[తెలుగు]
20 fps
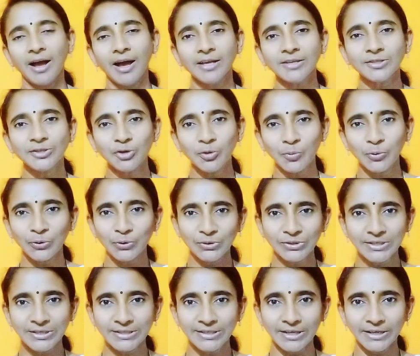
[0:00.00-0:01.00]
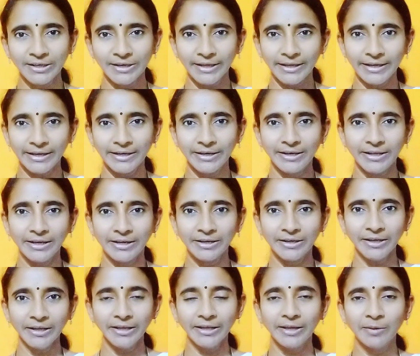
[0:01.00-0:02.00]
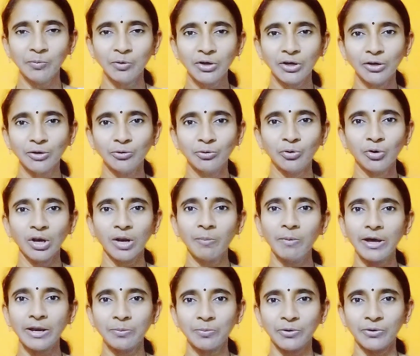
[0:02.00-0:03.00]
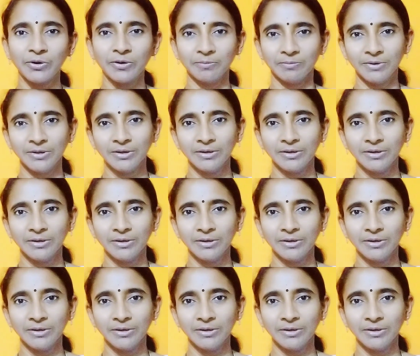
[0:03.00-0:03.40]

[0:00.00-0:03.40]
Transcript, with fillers: ఆస్టియోపోరోసిస్ అంటే ఏంటి అంటే ఎముకలు గుల్లబారిపోవడం